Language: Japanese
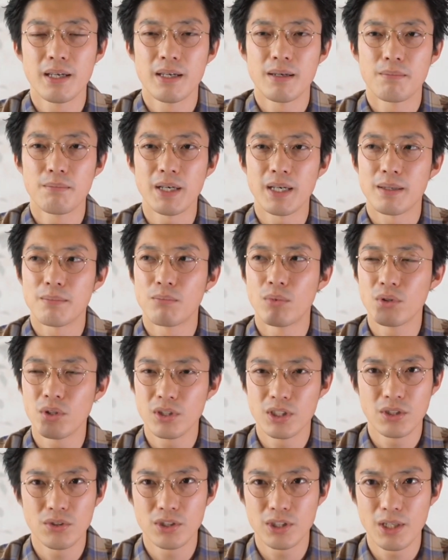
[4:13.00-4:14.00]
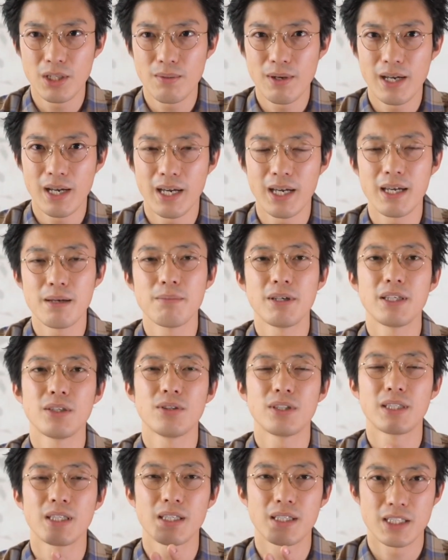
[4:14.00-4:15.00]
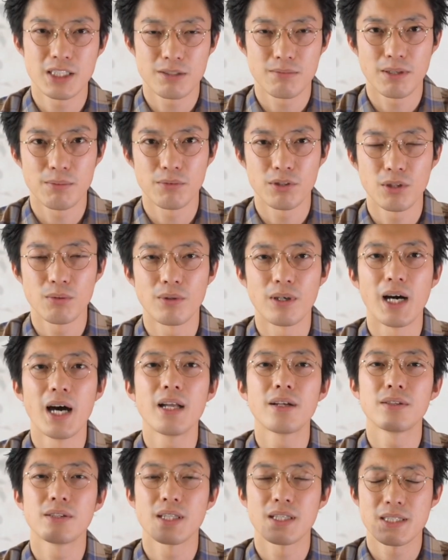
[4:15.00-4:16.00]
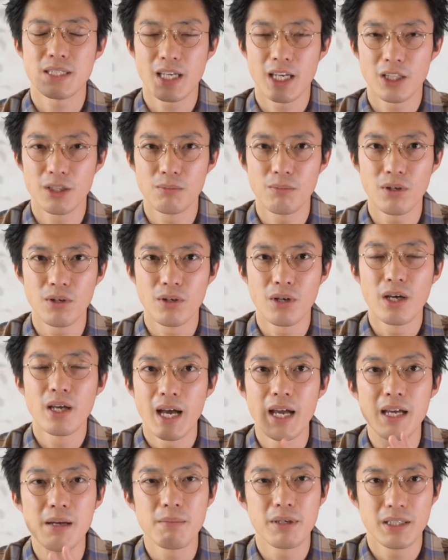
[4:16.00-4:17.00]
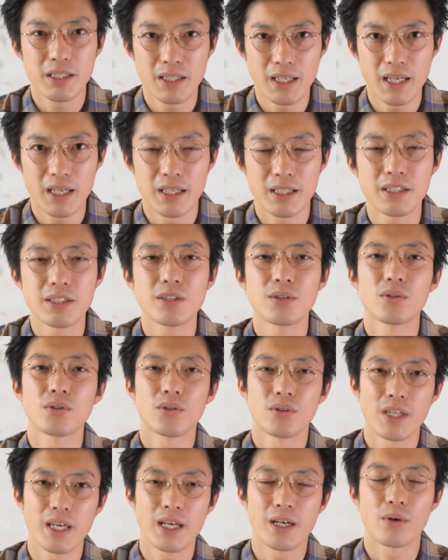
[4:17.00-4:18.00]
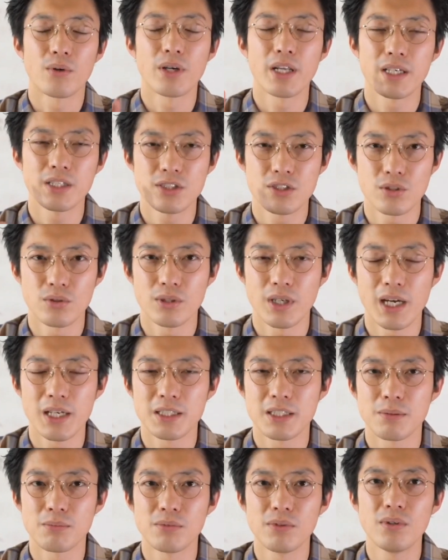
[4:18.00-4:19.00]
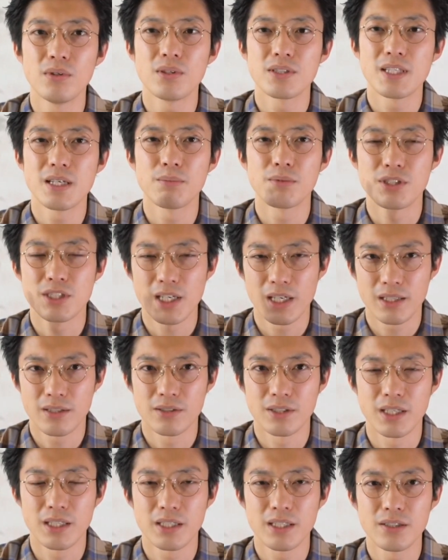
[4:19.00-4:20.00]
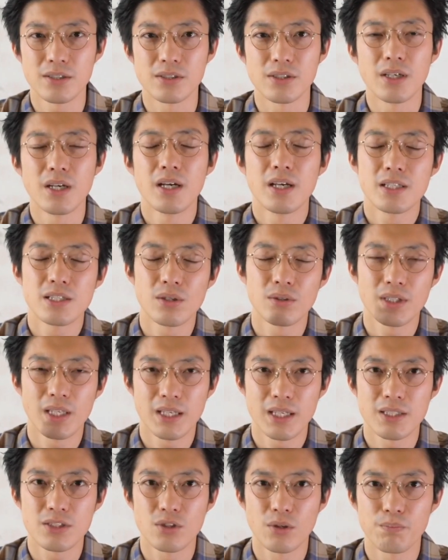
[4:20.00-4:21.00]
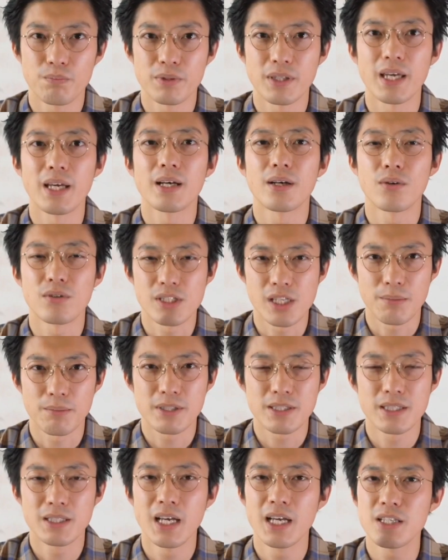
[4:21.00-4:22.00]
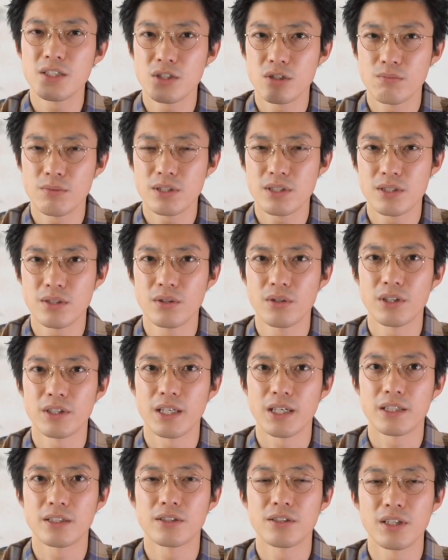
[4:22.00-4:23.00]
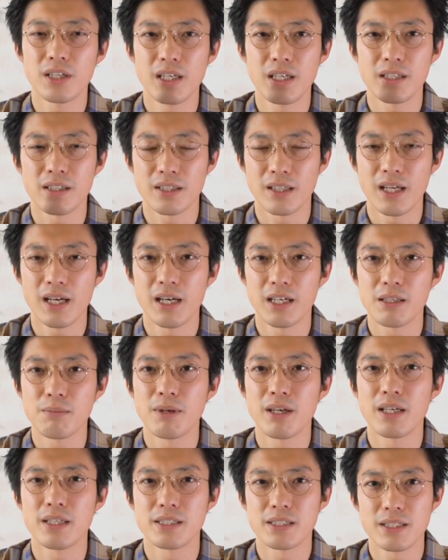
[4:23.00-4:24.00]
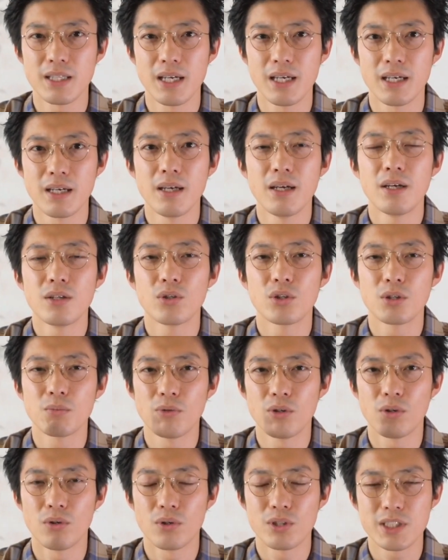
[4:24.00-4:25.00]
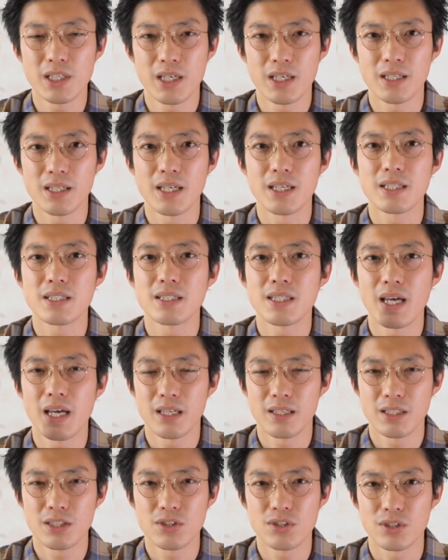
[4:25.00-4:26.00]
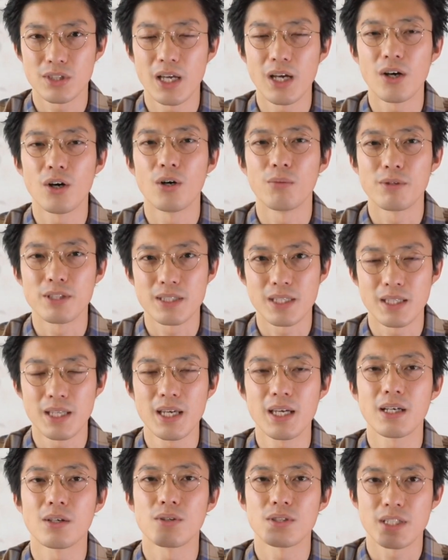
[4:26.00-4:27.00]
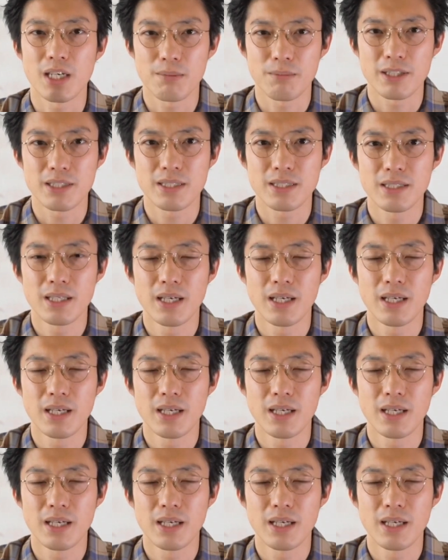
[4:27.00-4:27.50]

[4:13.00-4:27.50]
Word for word: まあ、ものによっては早めに売り切ってしまうものもあるんですけども、早めにね行くことでコレクションアイテムを全部チェックできる、そんなねショップでございます。内装もすごいねクリーンなイメージで、とてもおしゃれでスタイリッシュなお店でございます。